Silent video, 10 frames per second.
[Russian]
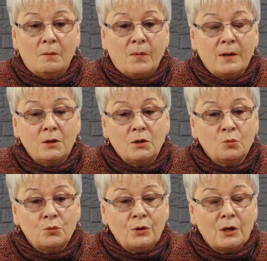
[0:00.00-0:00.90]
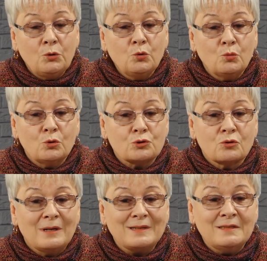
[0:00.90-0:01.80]
Поэтому я думаю, что
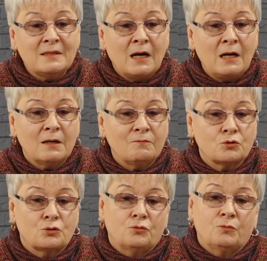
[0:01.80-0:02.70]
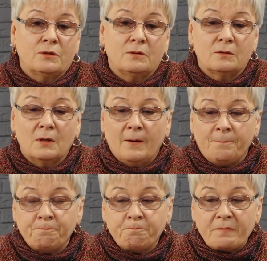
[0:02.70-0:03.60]
кардинально, вот что мы
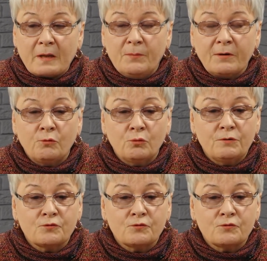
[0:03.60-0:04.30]
при входе в